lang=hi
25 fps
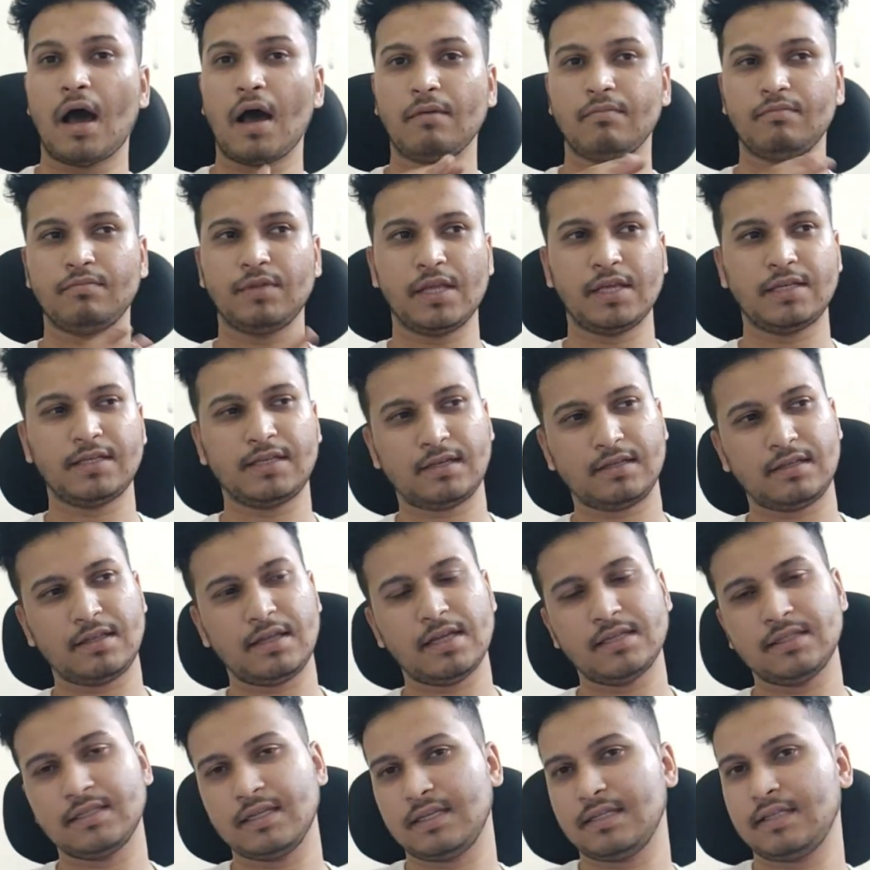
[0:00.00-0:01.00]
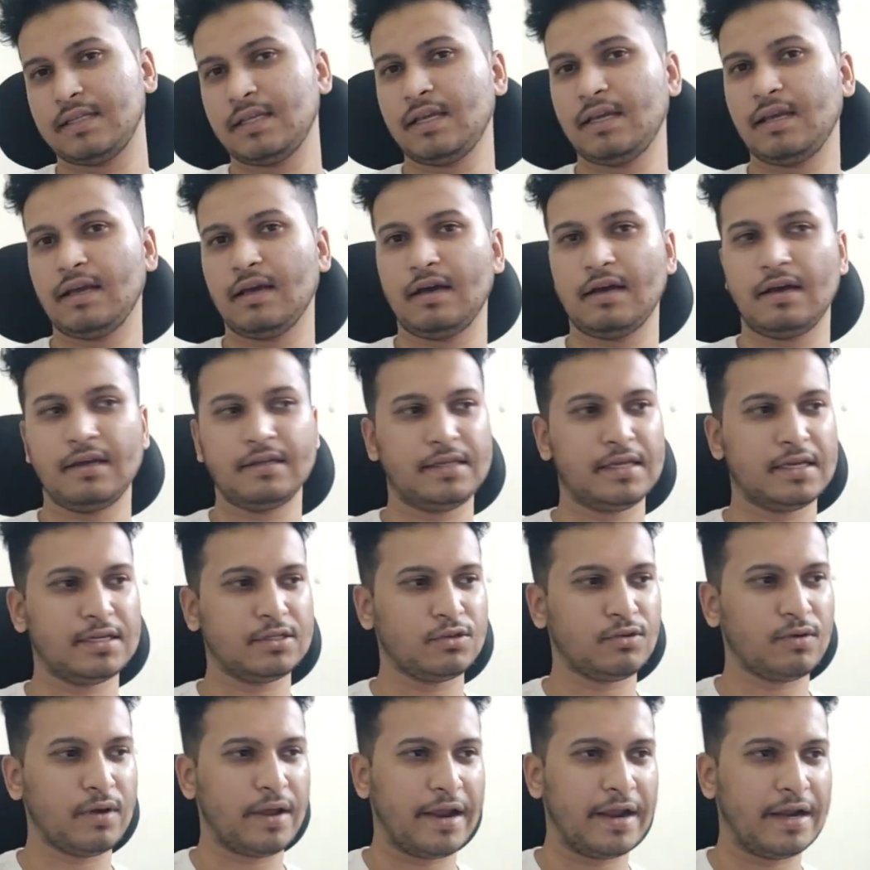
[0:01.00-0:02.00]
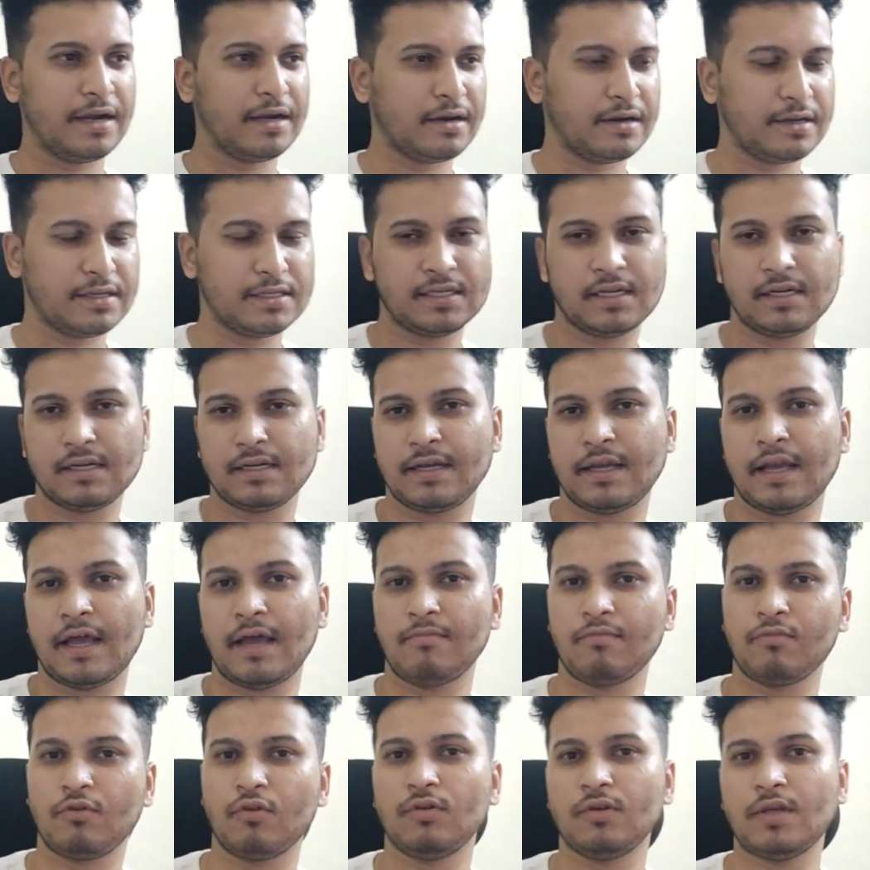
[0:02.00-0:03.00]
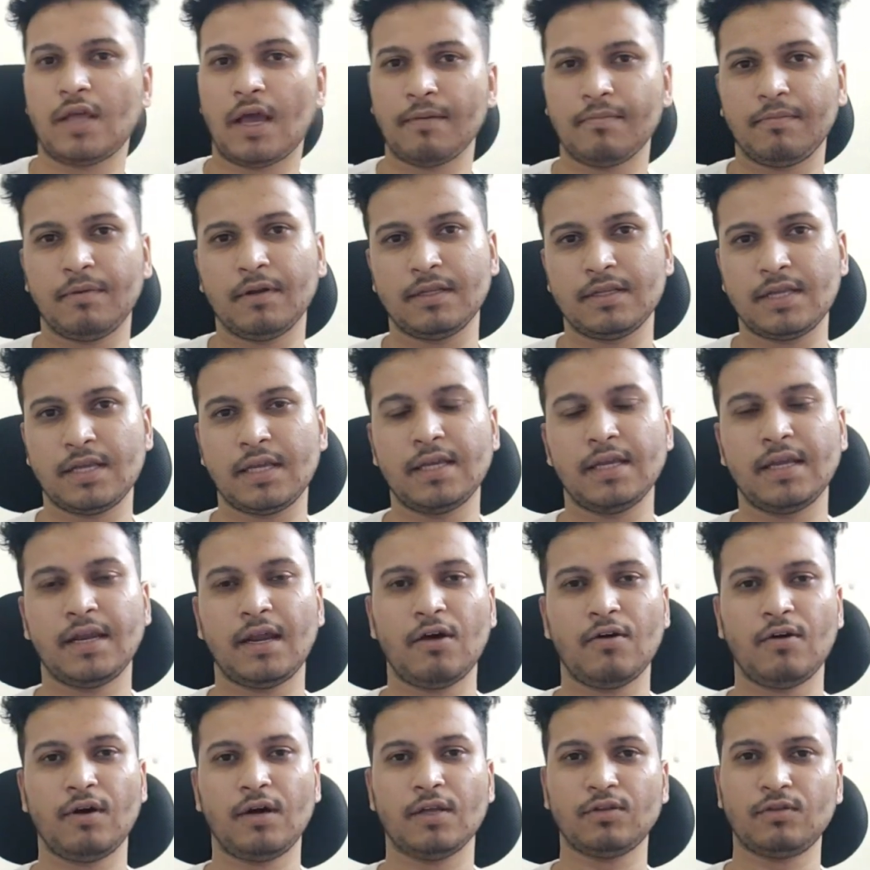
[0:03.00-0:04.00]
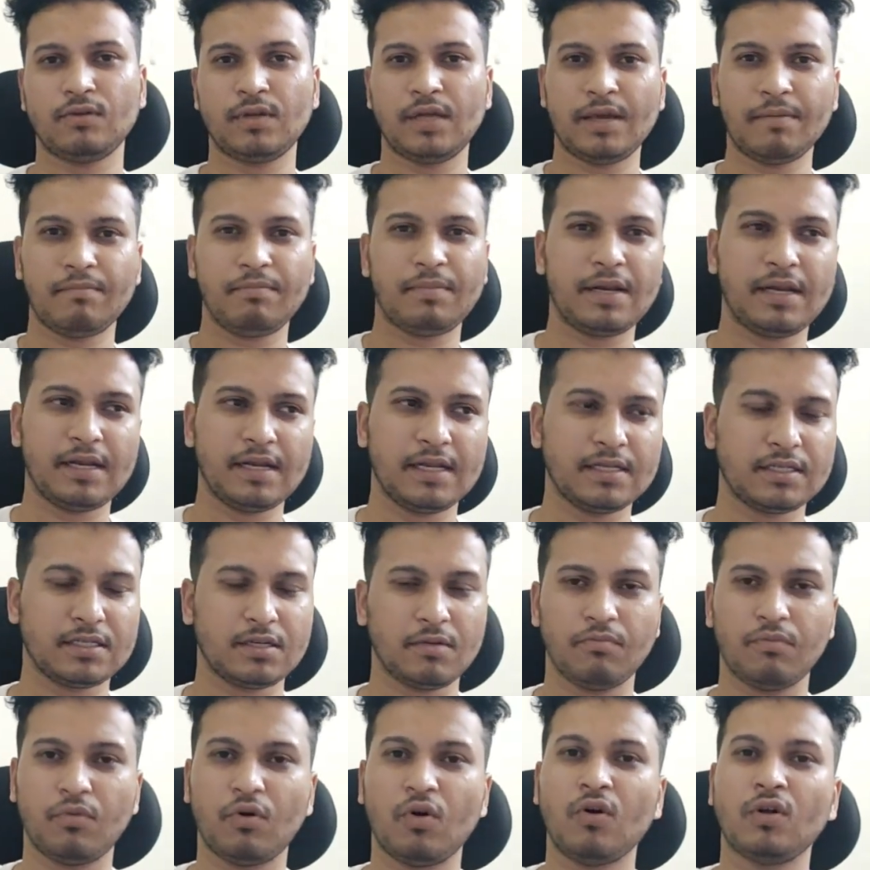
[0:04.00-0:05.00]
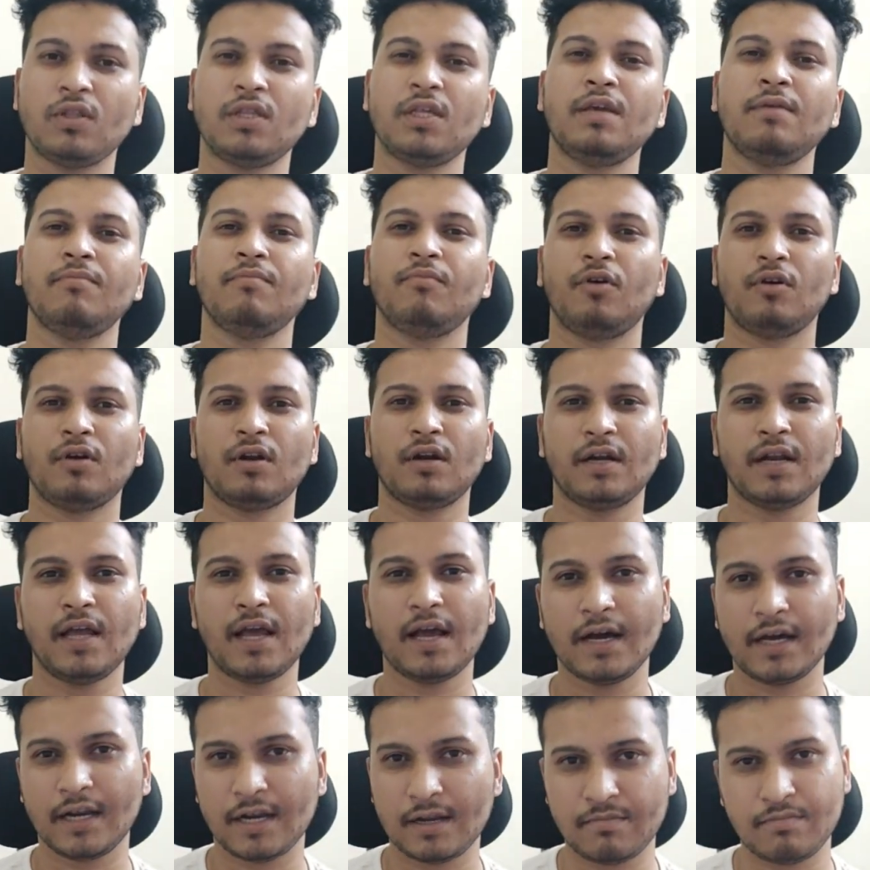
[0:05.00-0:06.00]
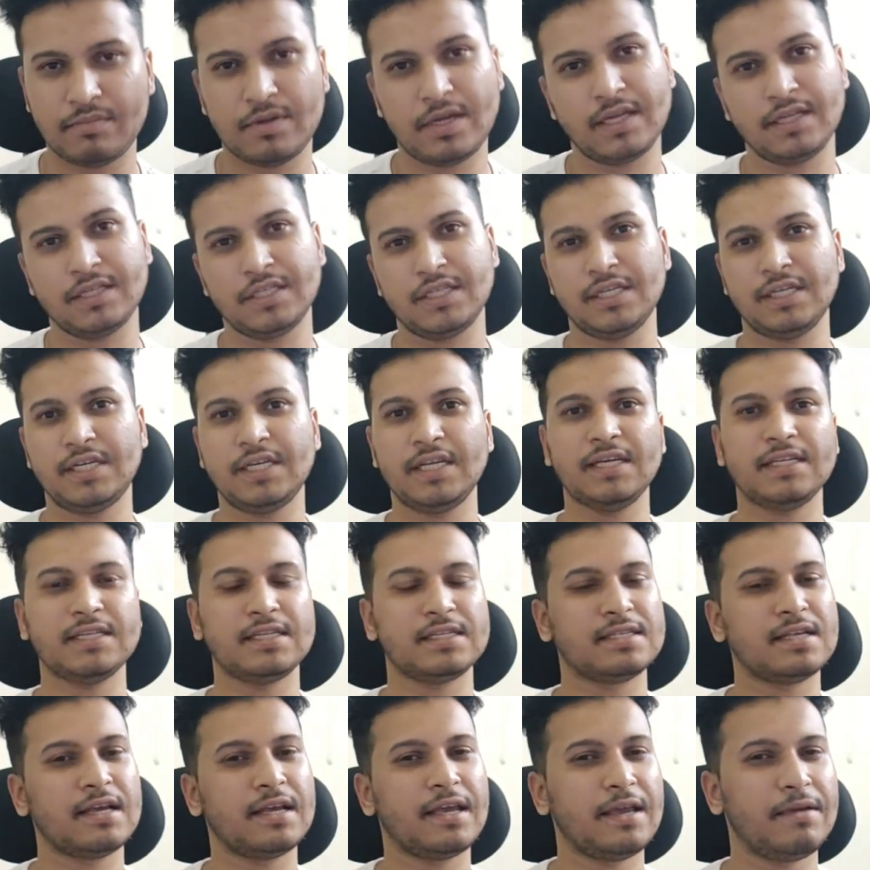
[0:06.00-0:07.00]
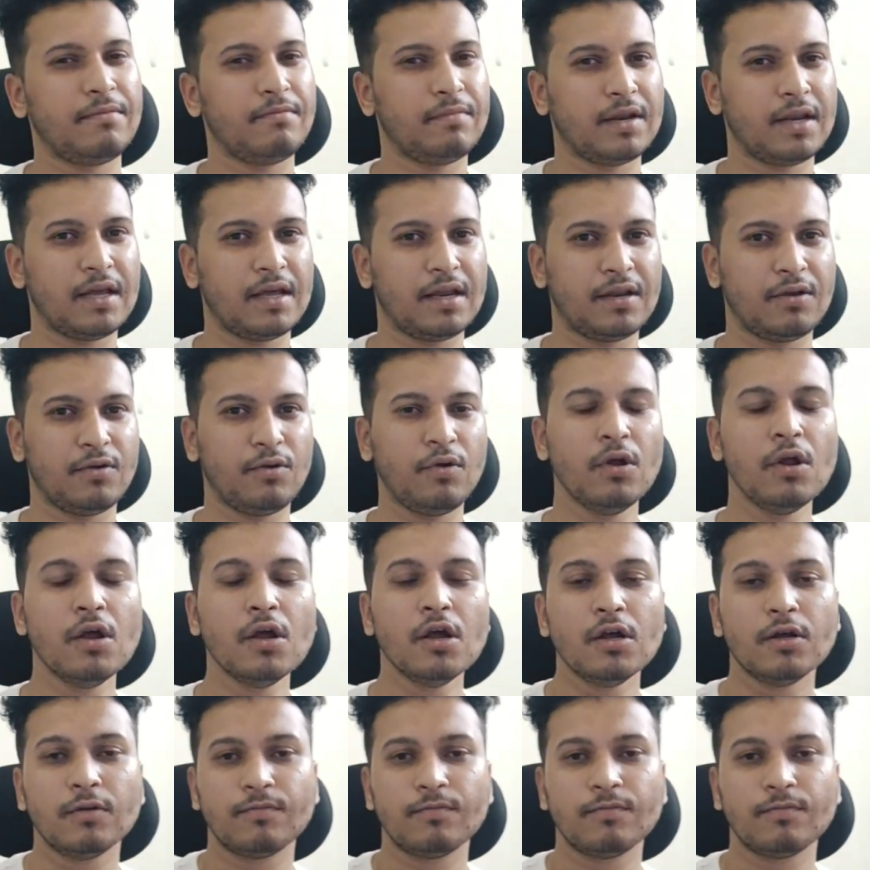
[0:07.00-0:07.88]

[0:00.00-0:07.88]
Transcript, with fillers: आप देख सकते हैं जैसे ये जो एंड रिजल्ट है आपको यहाँ पर देख ही रहा होगा तो ये प्लेलिस्ट बहुत ही इंपॉर्टेंट है अगर आप एक जी जैसा गेम बना रहे हो